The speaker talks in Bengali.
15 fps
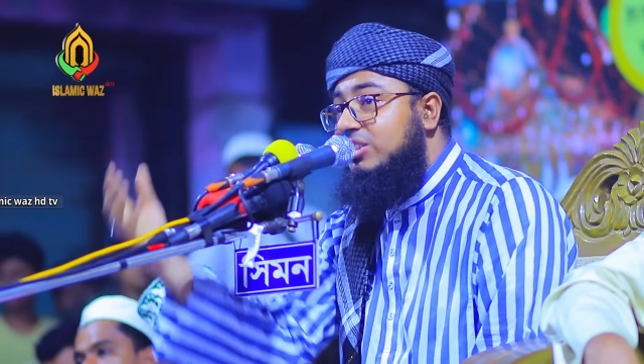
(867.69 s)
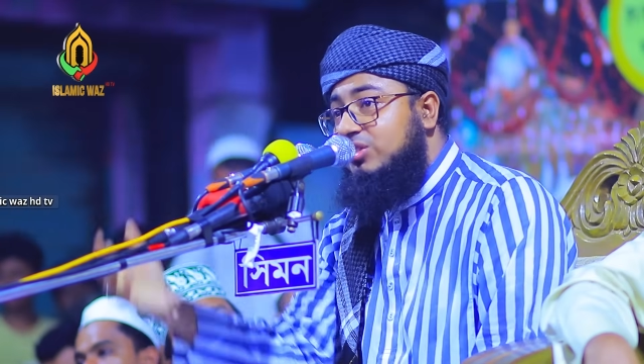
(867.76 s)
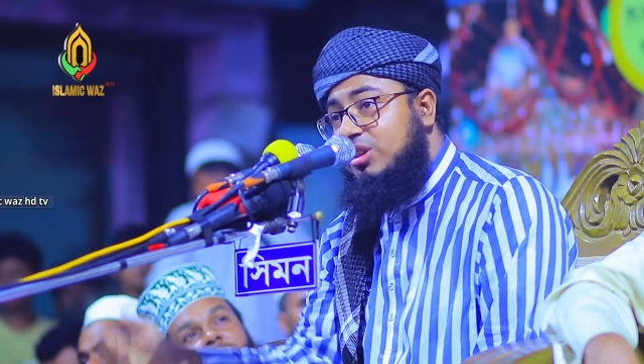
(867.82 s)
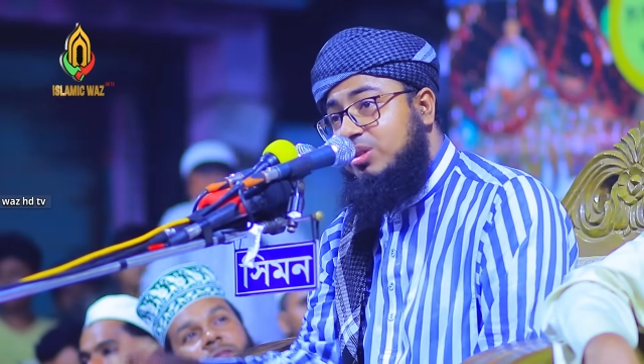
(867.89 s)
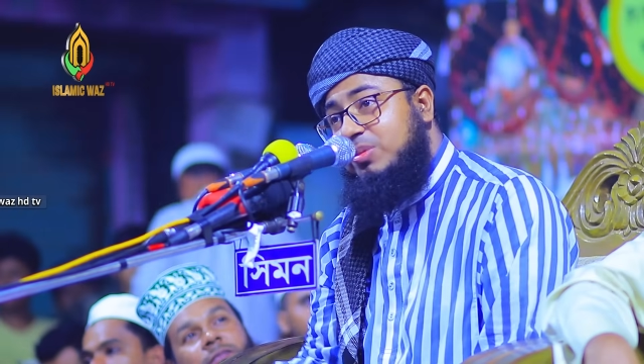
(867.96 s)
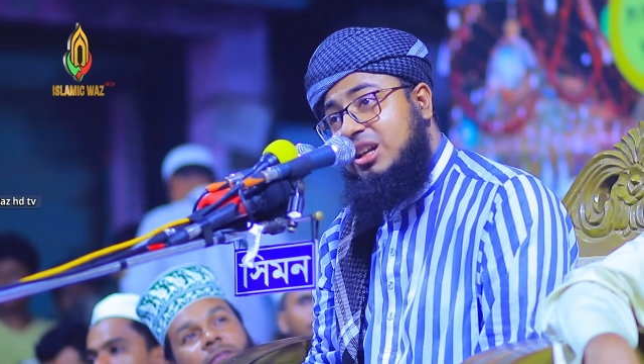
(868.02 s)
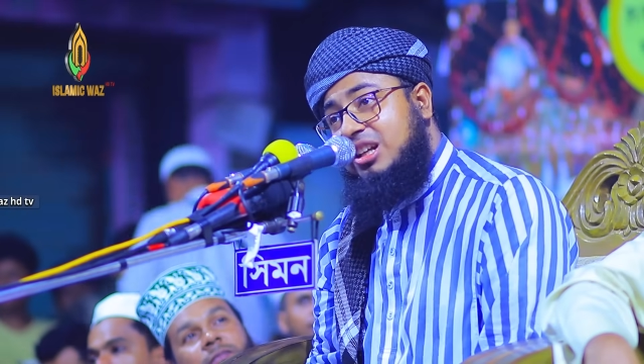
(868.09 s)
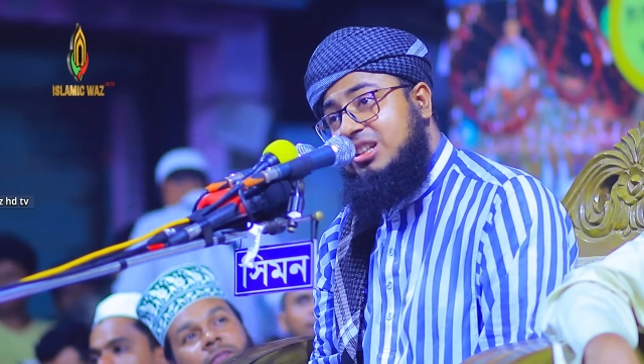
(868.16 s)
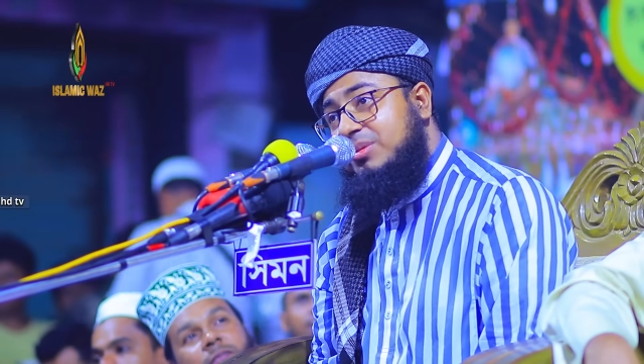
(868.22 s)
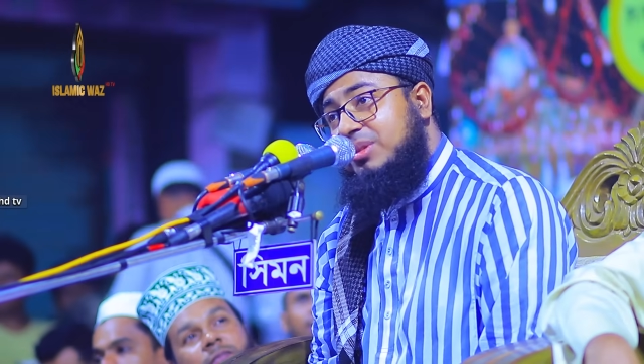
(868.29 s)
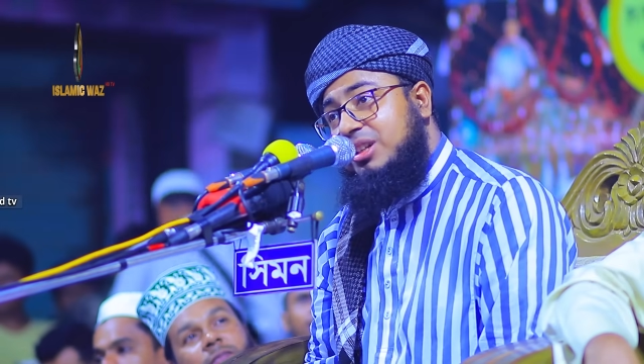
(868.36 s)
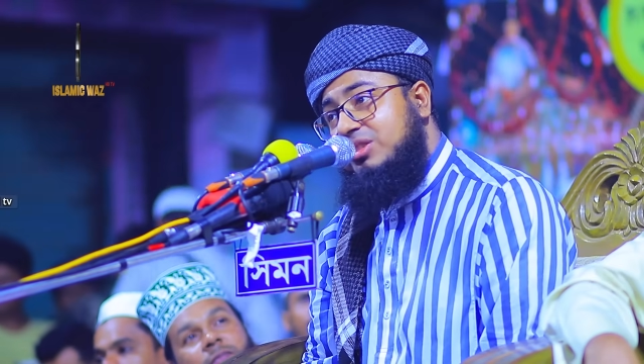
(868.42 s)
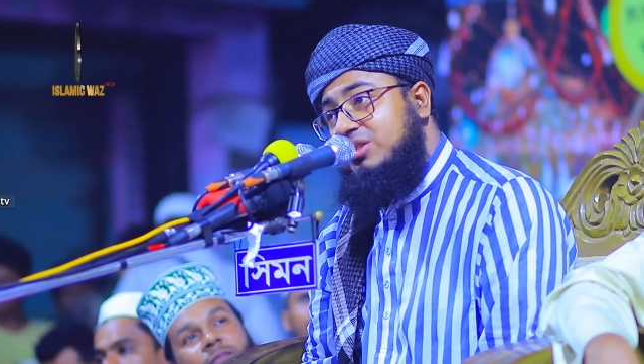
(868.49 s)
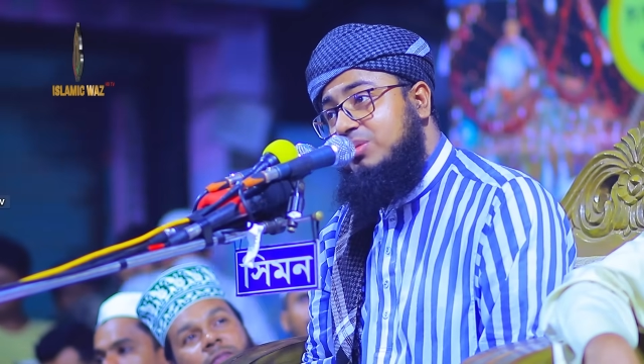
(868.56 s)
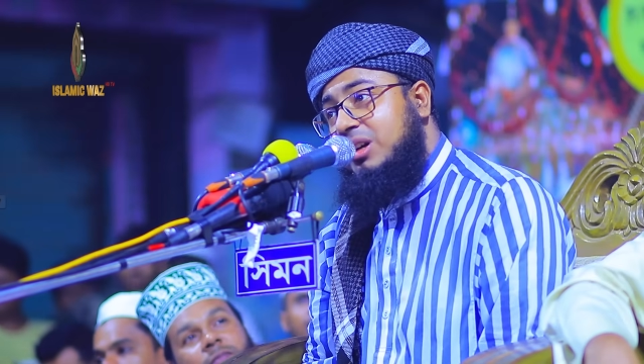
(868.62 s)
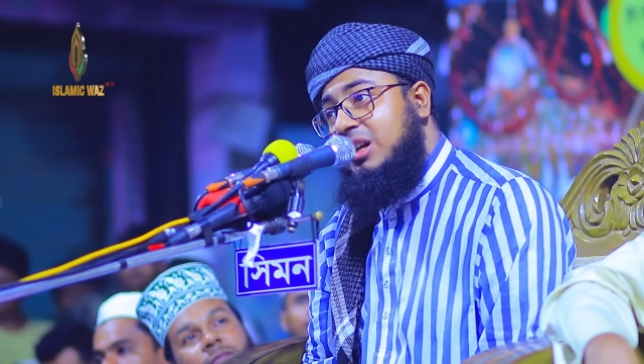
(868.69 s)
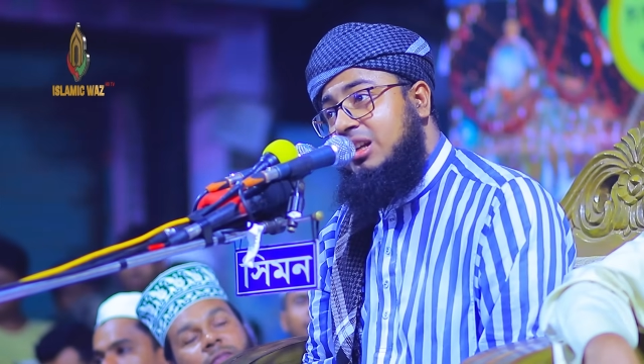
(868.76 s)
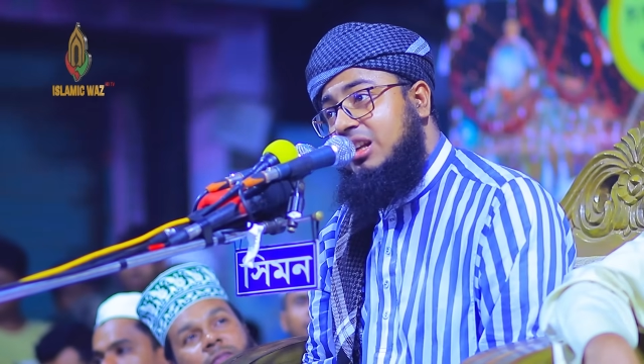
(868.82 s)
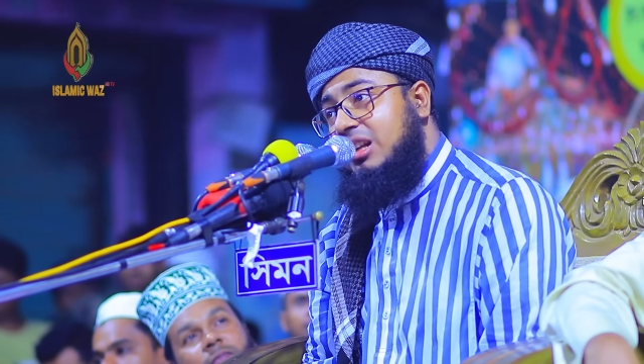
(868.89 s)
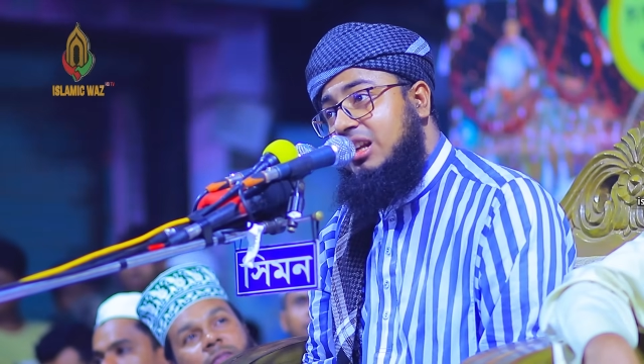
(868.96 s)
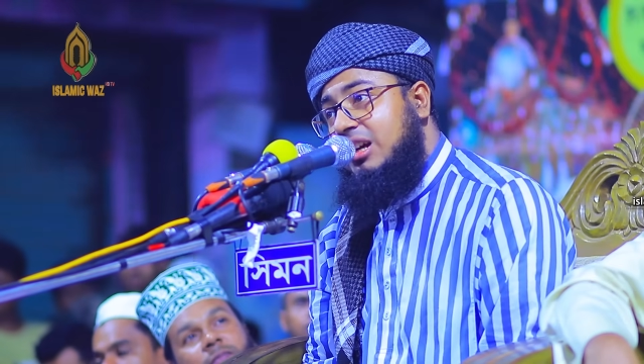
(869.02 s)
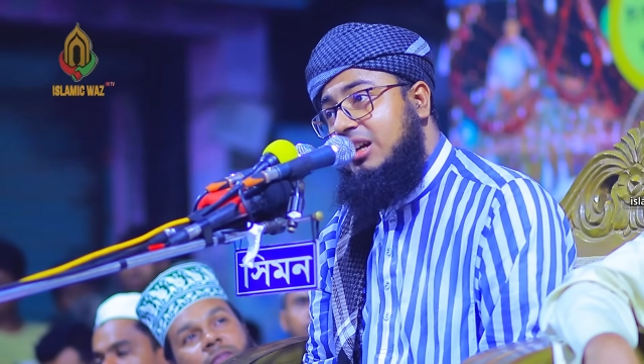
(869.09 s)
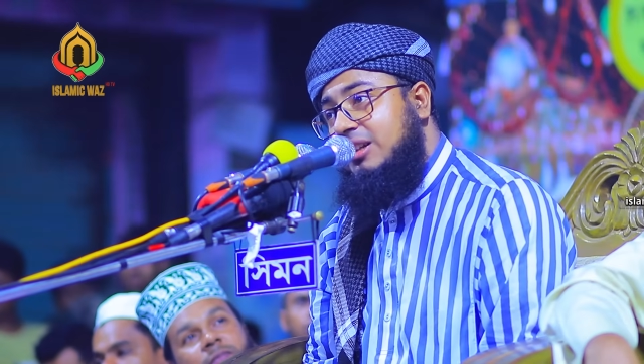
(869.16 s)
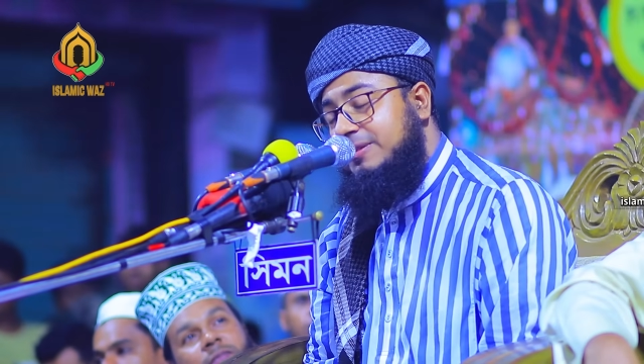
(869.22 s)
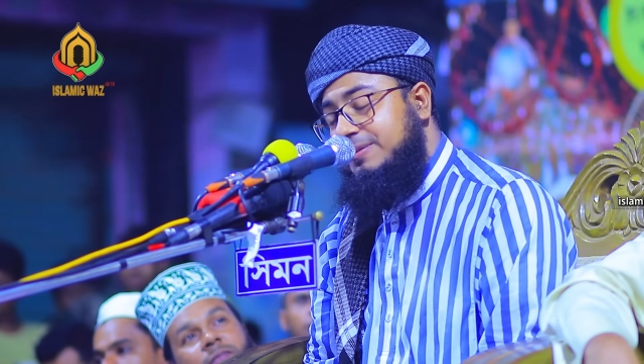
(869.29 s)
জোরে বলা যাবে না সুবাহ আল্লাহ